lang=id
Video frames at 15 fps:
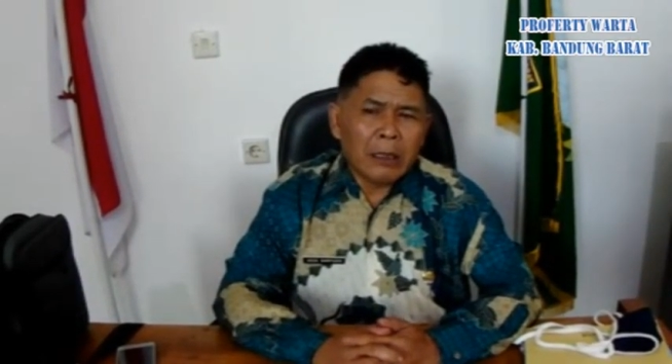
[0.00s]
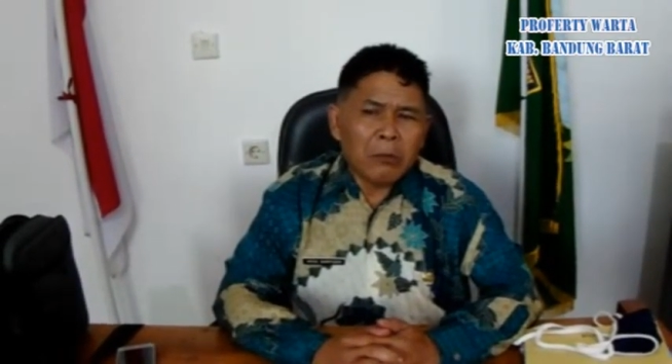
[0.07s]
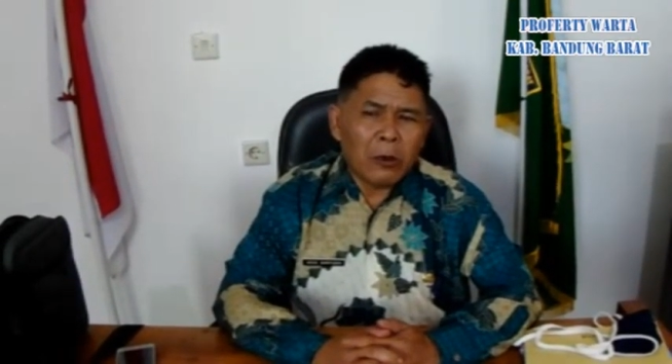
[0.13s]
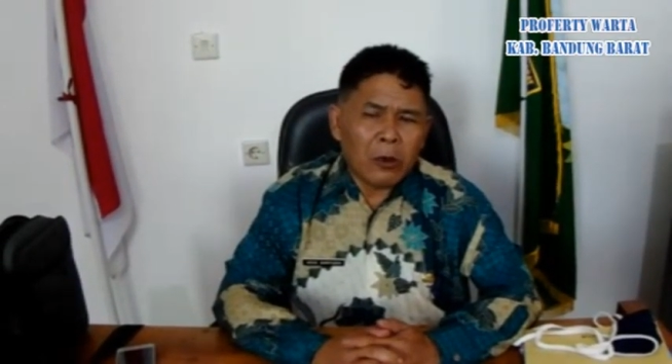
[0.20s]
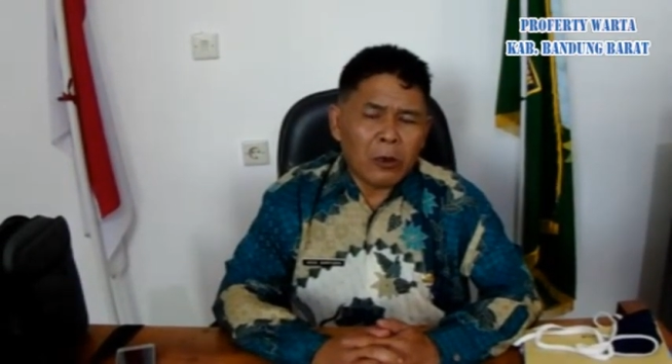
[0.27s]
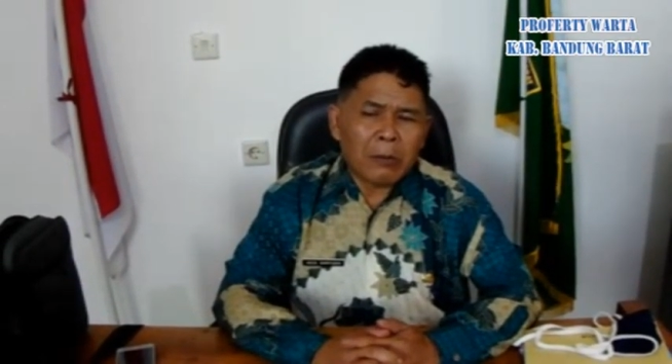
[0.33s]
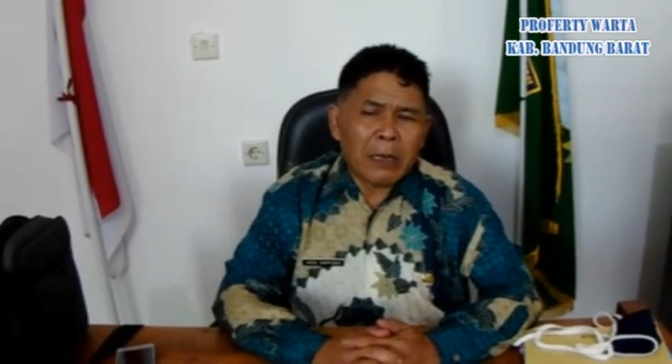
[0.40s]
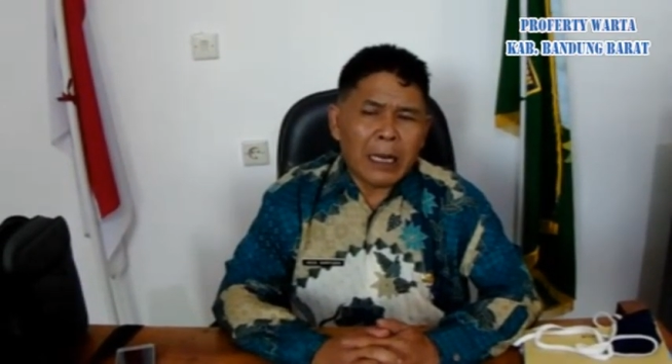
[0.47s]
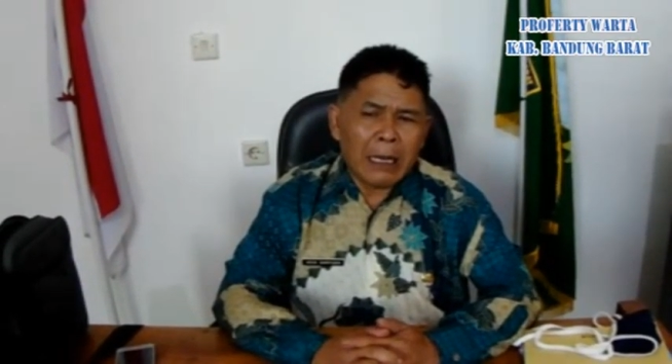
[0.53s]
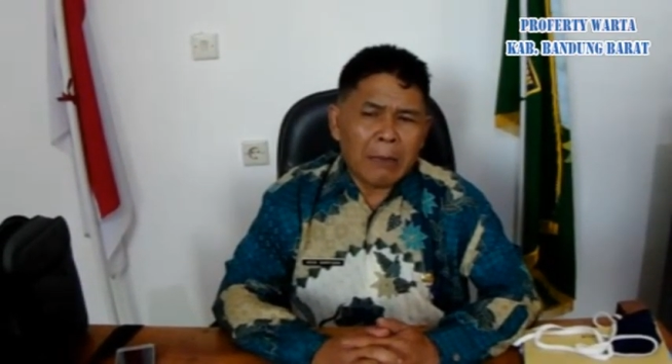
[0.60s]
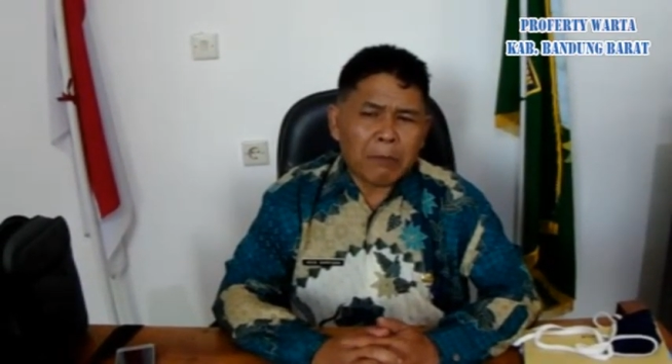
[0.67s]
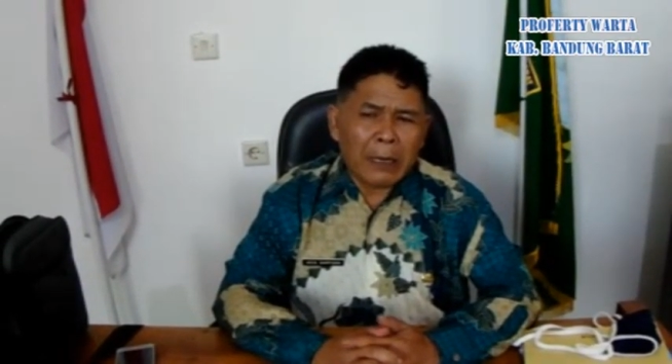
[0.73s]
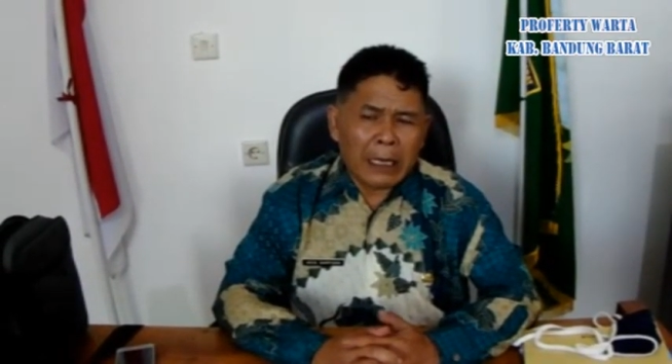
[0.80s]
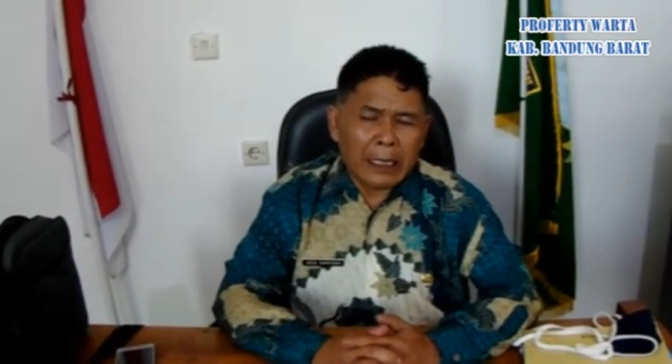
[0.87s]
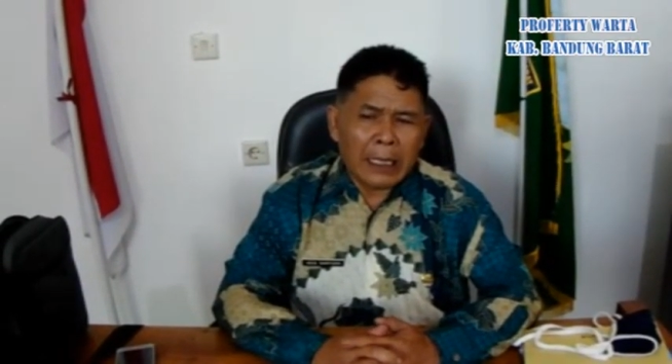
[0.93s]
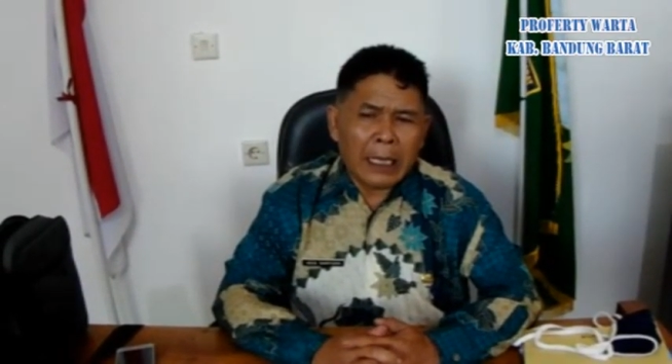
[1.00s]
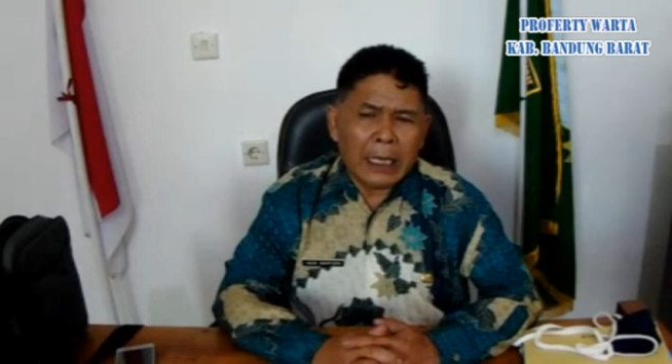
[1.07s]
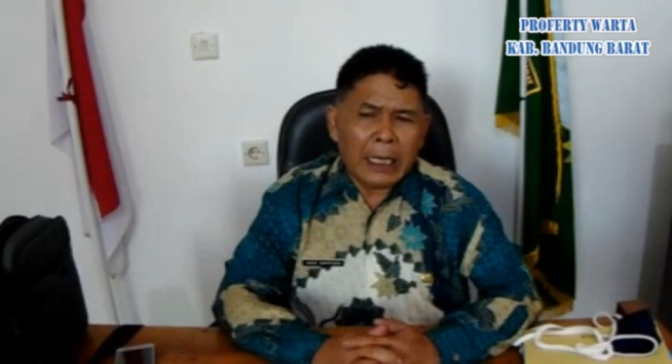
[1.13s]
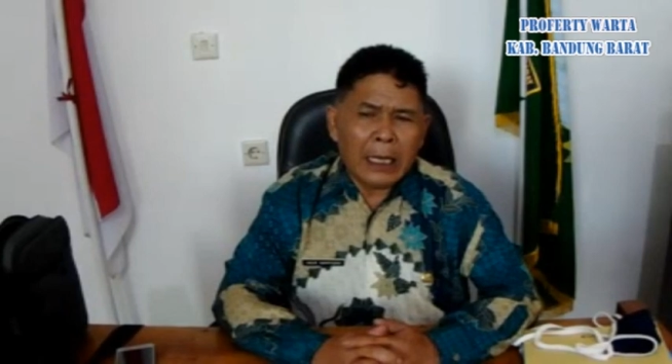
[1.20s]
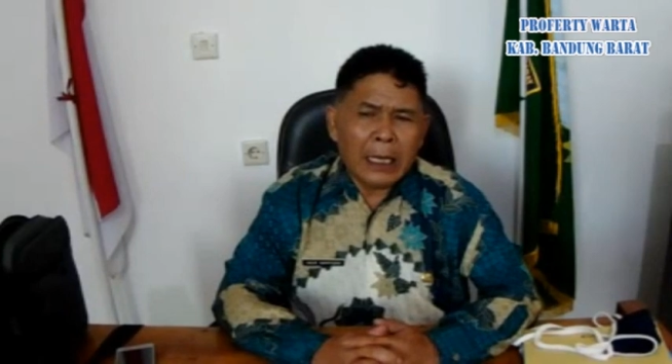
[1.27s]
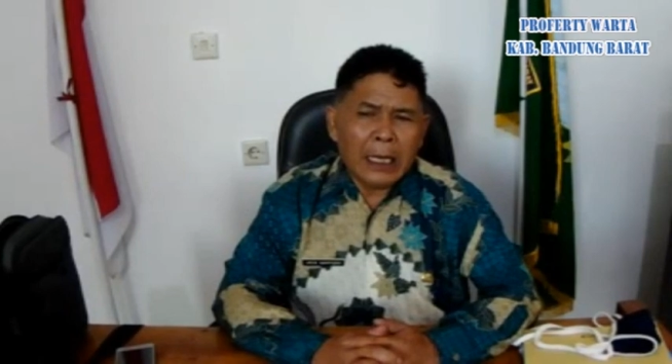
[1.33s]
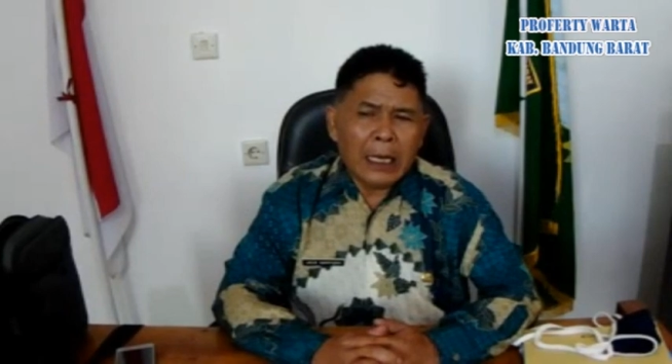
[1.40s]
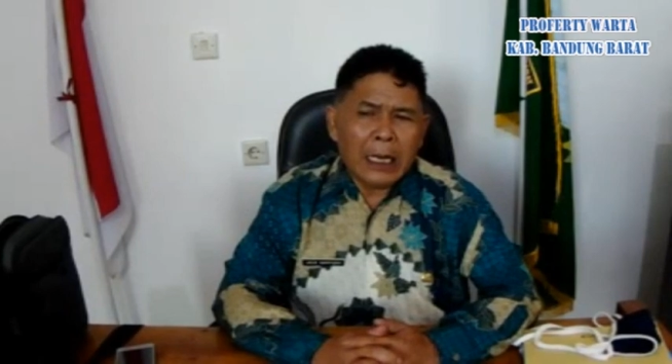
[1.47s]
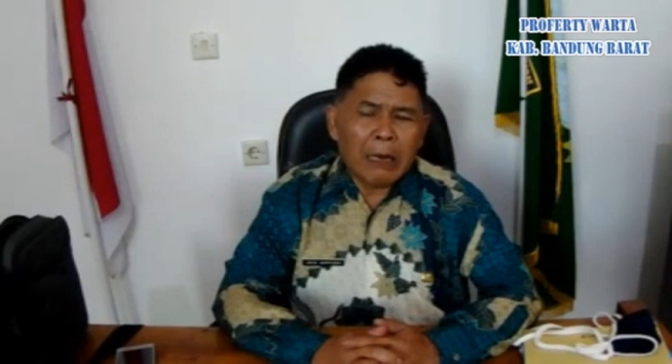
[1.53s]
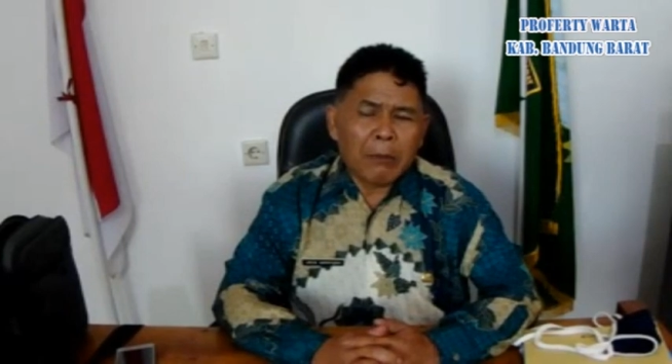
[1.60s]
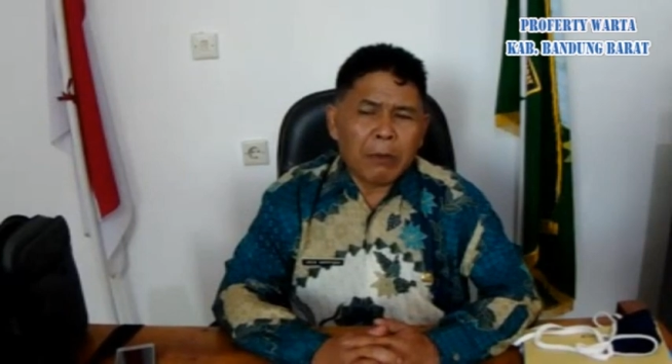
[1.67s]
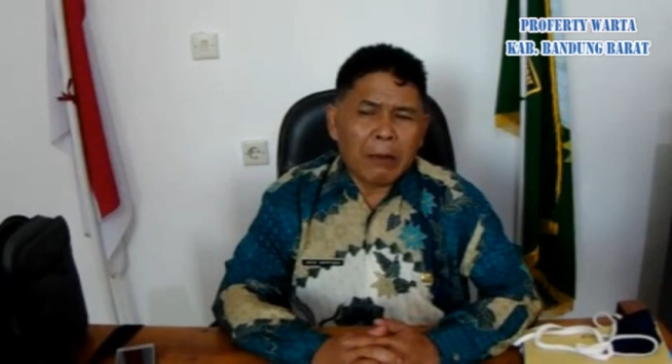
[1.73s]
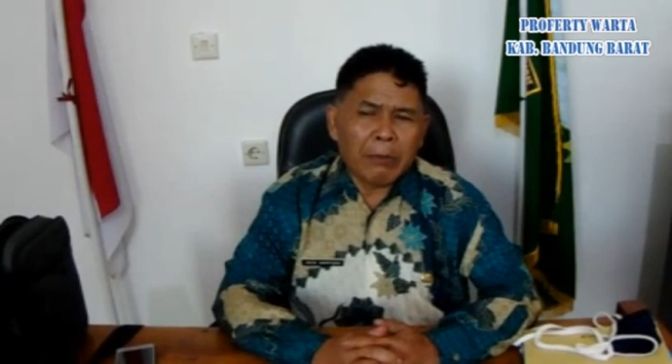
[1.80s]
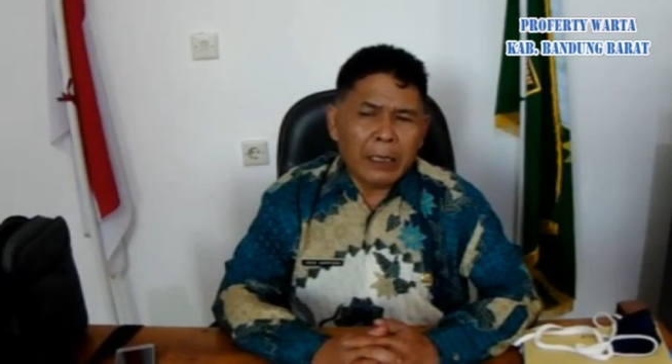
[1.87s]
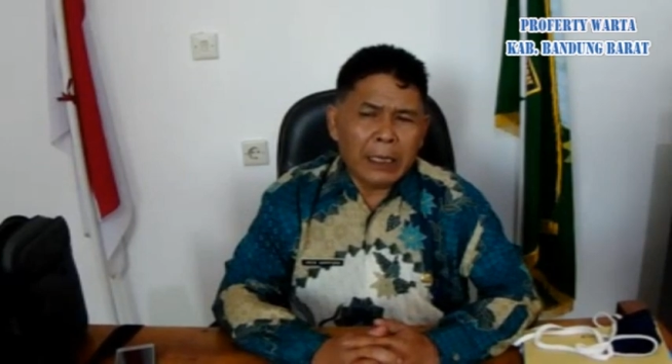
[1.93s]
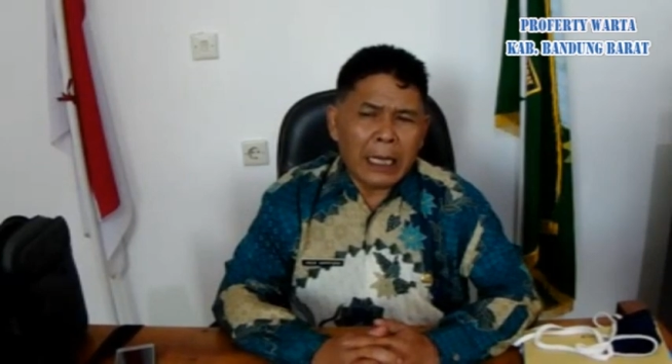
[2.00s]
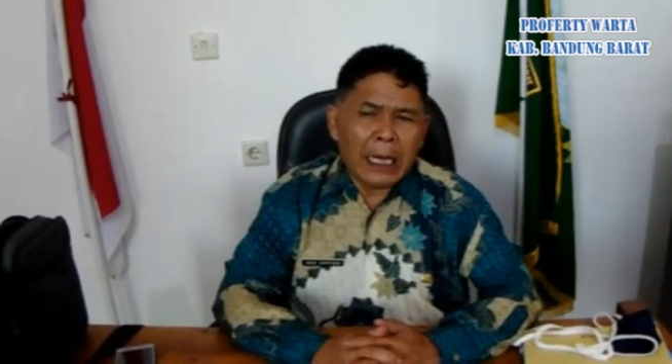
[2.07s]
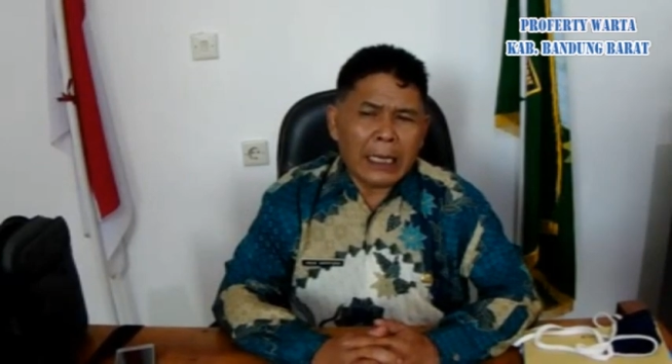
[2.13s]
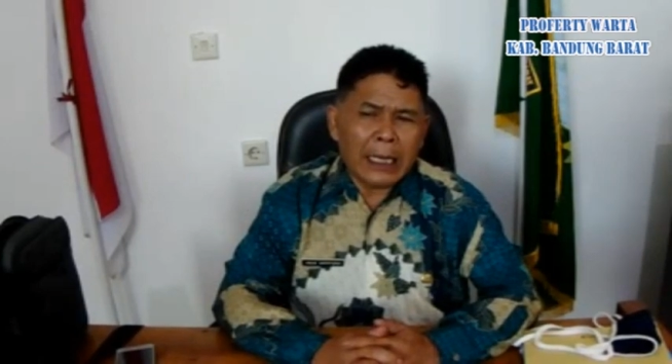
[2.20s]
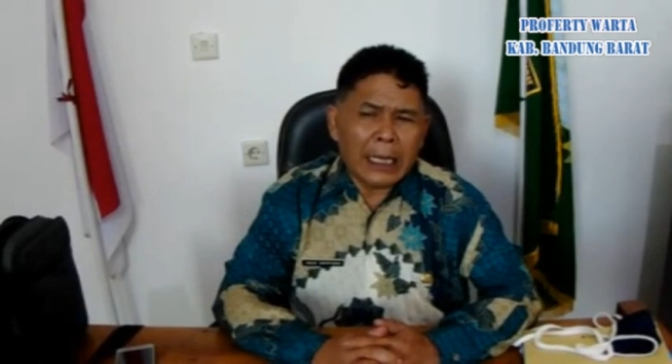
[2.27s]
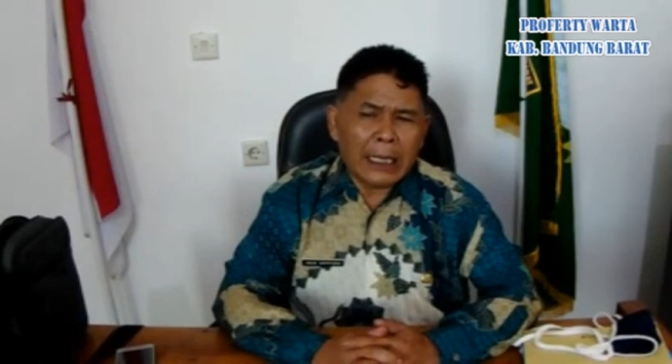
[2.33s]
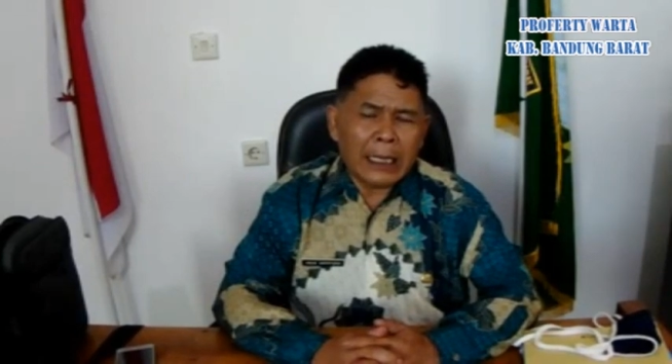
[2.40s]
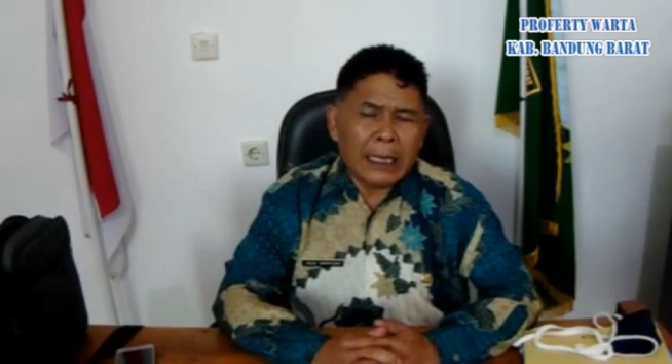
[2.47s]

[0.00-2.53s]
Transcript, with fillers: Mohon maaf karena apabila ada